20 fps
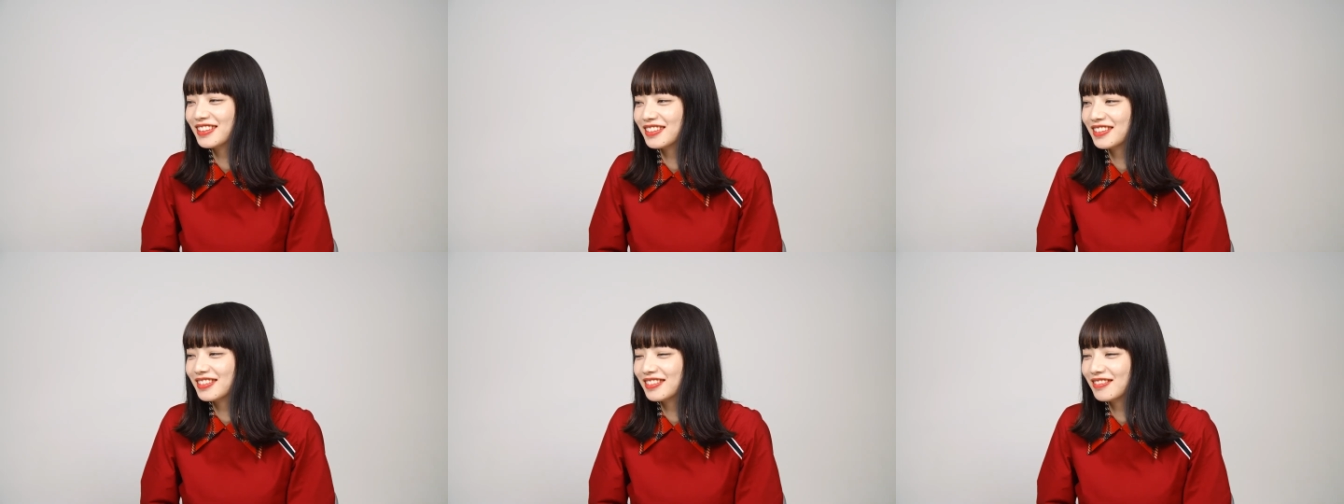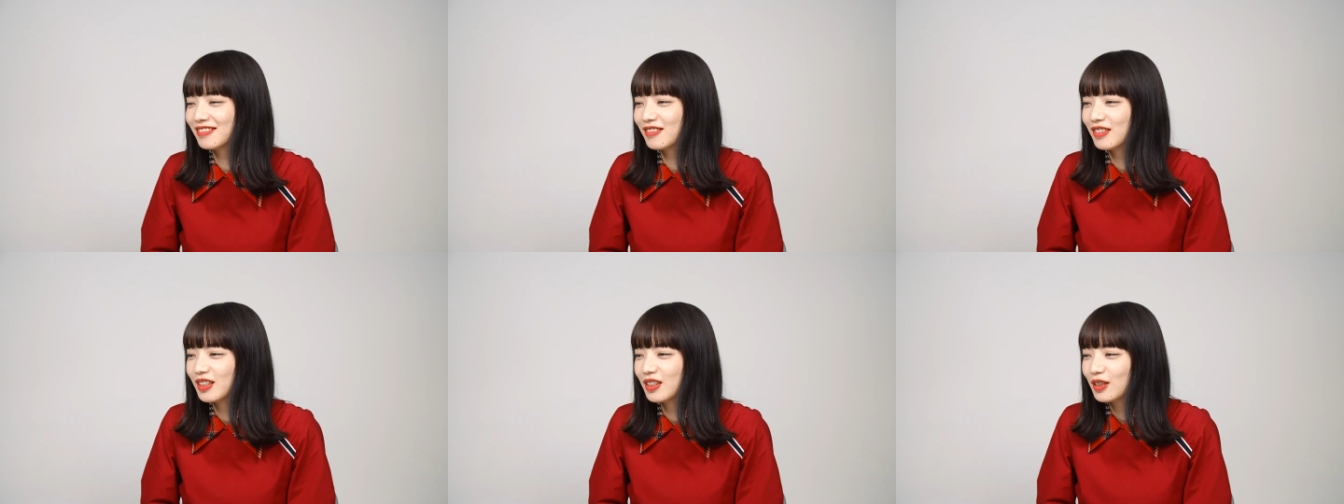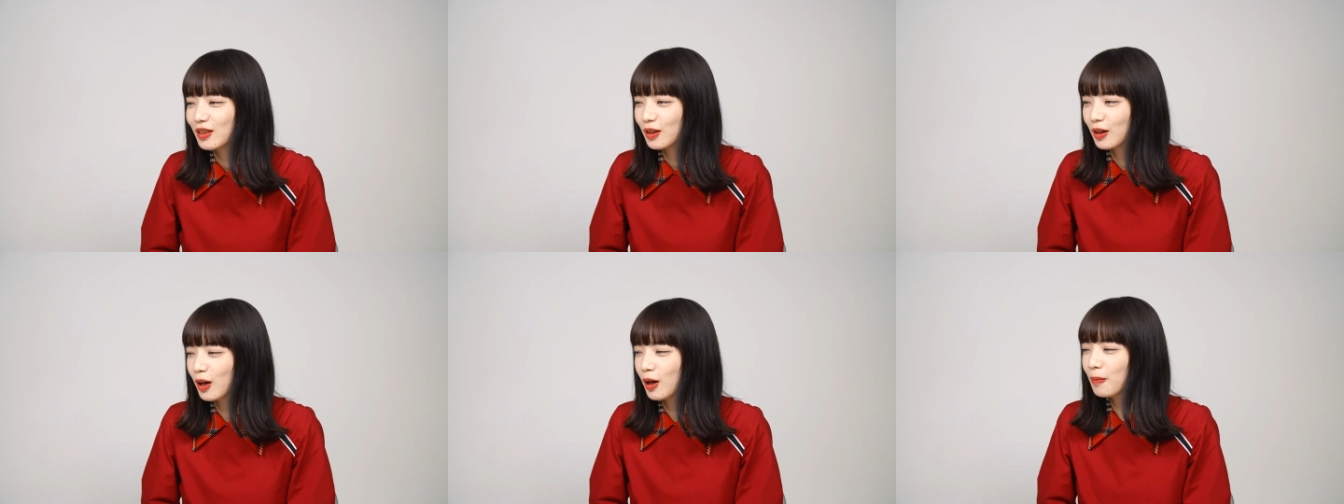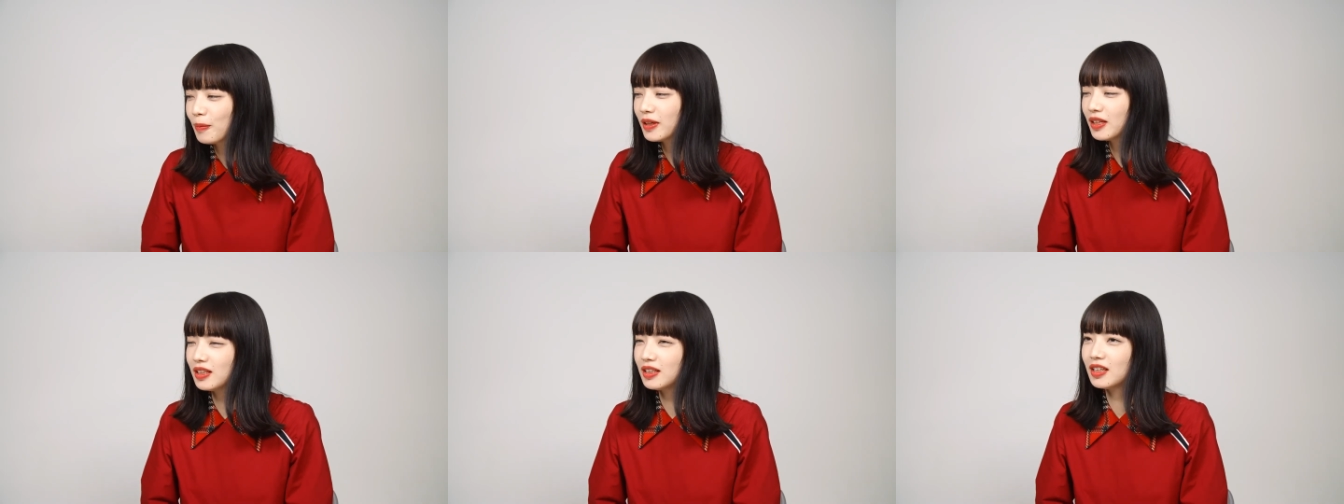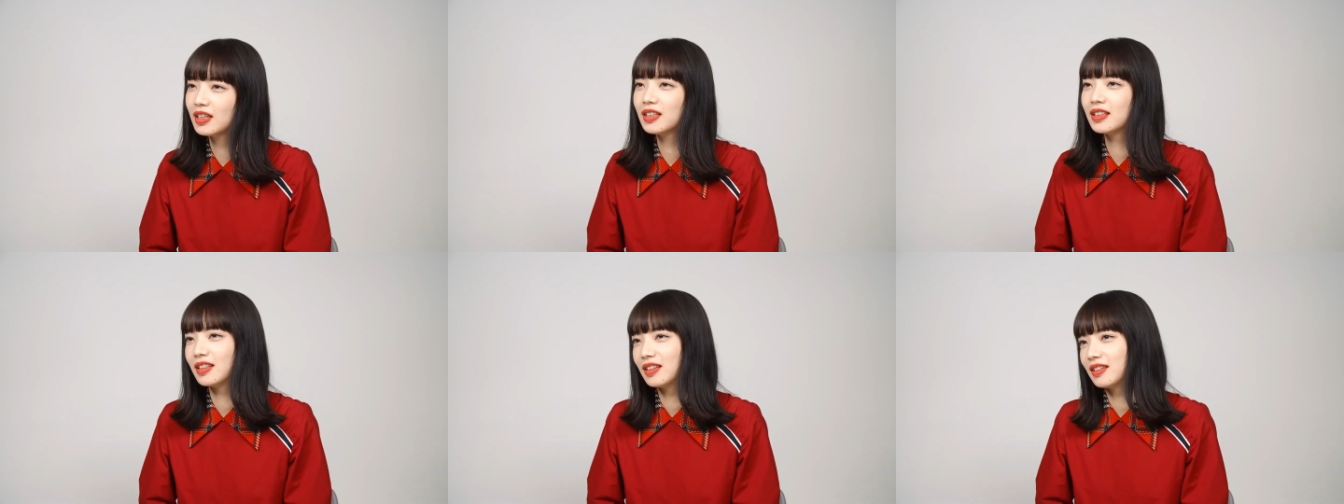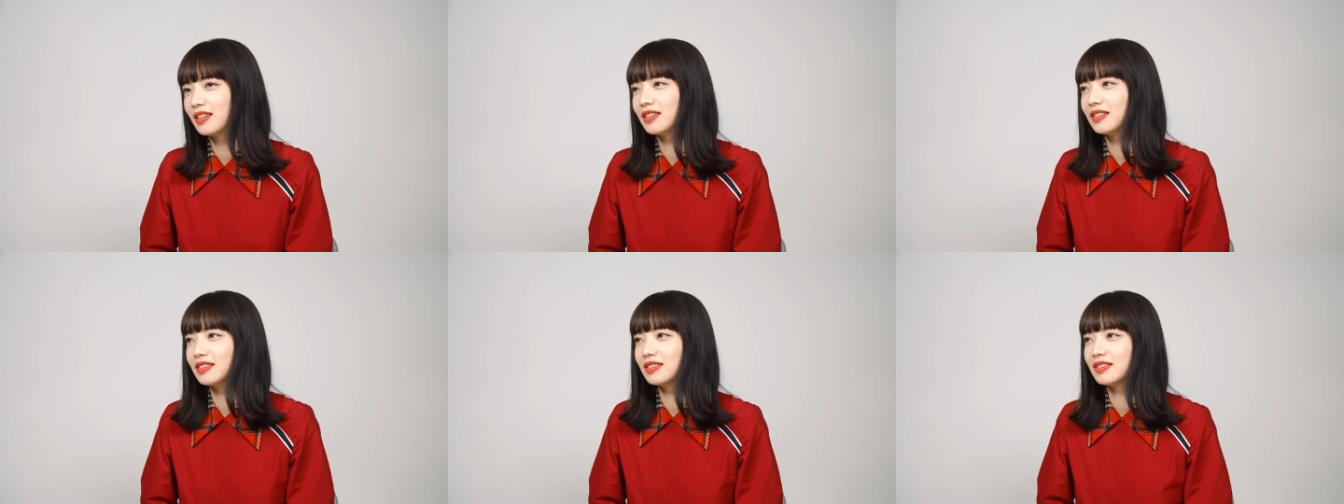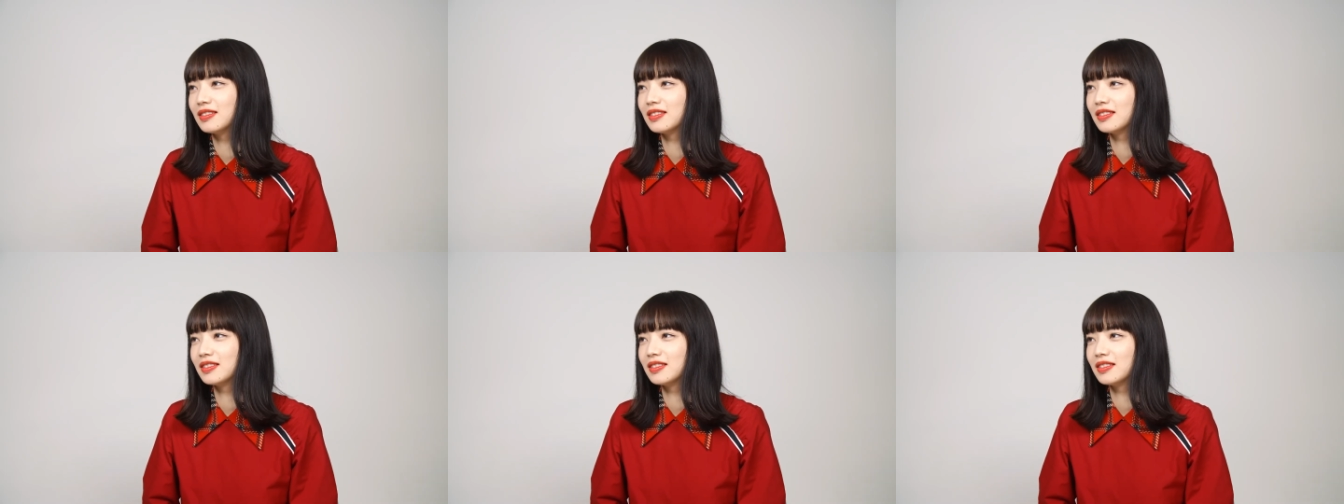うん、なんかあんまり家で